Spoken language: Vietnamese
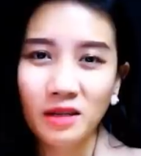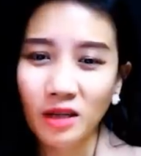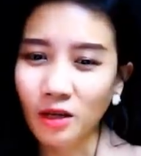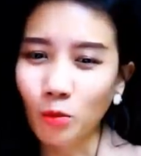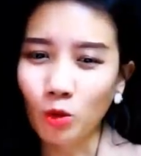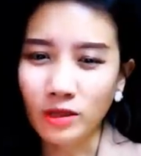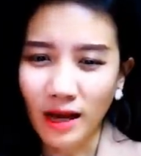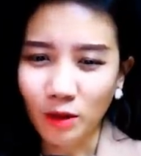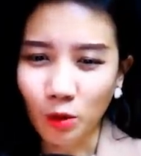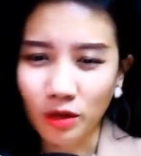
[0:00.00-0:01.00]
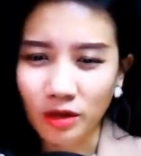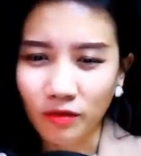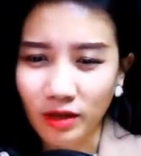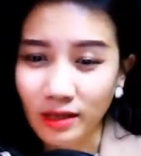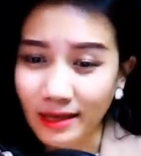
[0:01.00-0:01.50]
Nhìn thấy bộ sàng cô ấy như
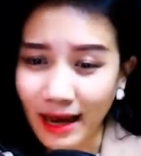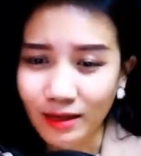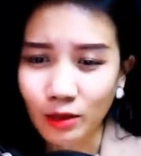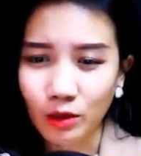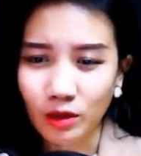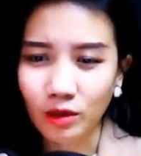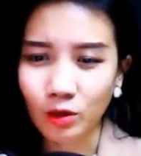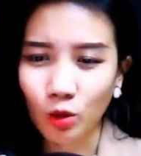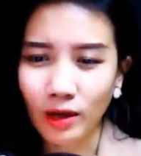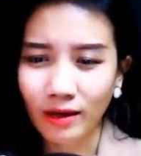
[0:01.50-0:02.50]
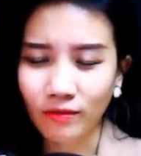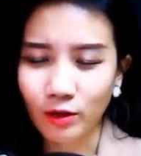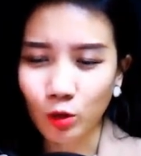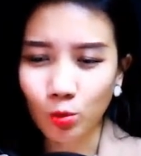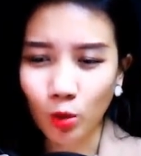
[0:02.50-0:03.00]
vậy rất đáng thương, tôi đành
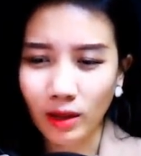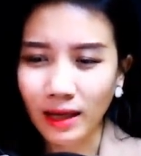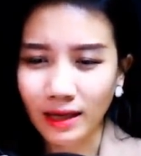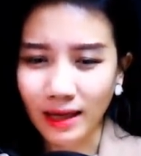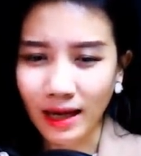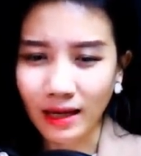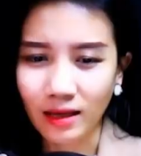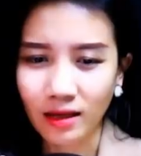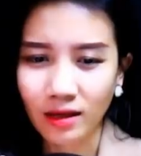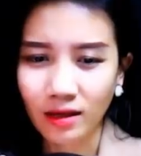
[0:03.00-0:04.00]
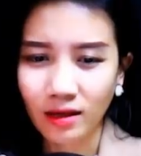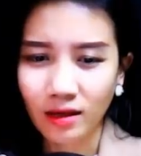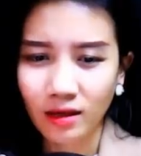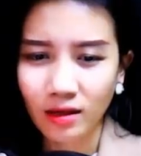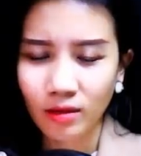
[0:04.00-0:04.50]
phải giúp cô ấy lần này.
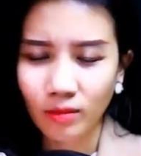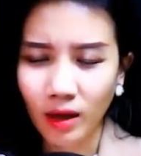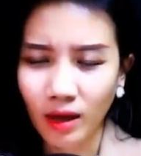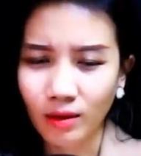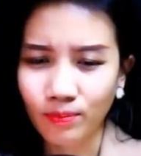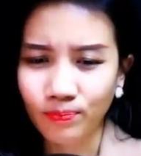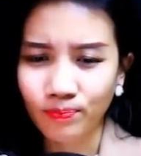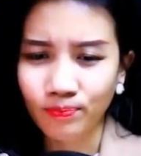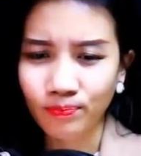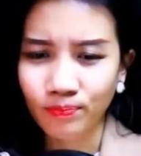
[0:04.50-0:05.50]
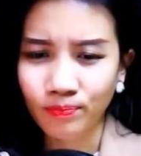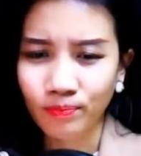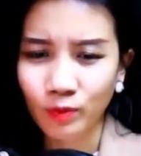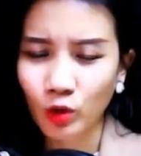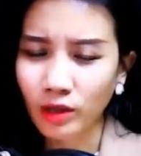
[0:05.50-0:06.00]
Mà
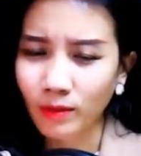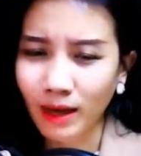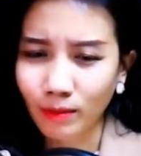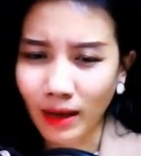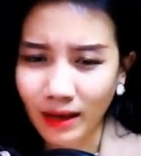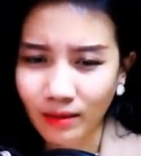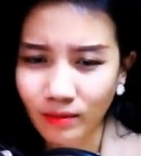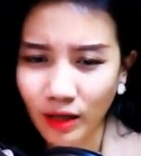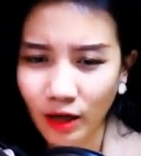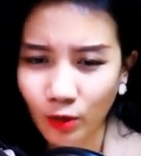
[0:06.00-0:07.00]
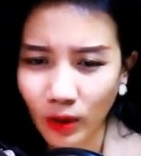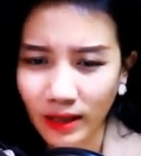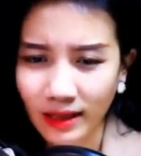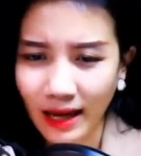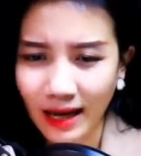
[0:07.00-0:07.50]
tôi nhớ mang máng tên của
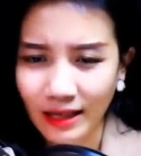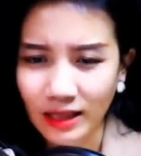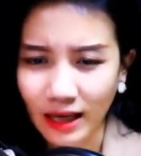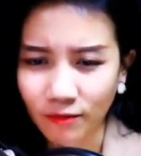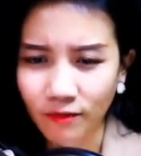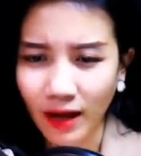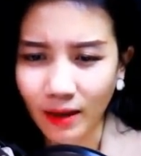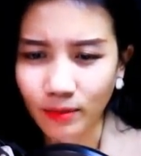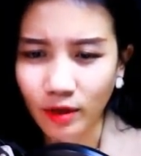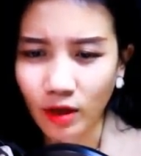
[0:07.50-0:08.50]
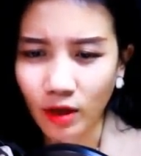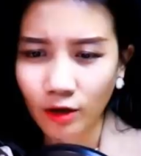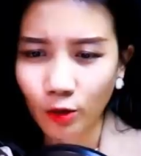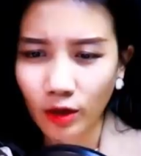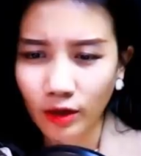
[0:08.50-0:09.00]
anh ta là Tránh Phạm.
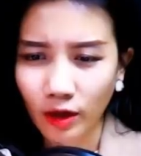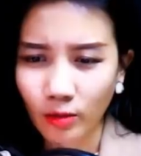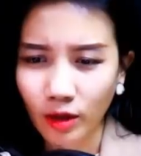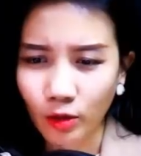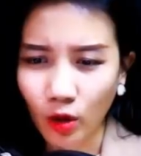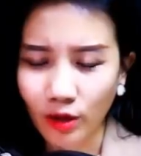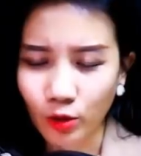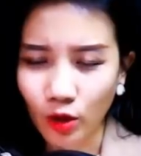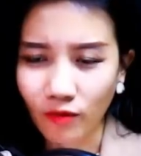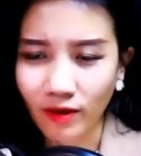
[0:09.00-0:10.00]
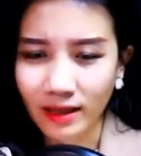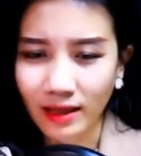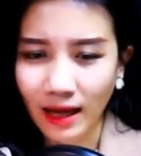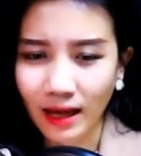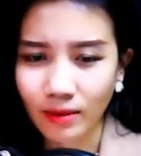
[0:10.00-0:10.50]
Tôi liền cầm điện thoại rồi nói với anh
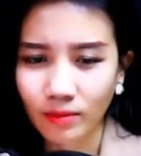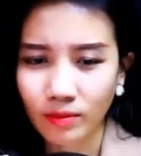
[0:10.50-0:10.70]
ta.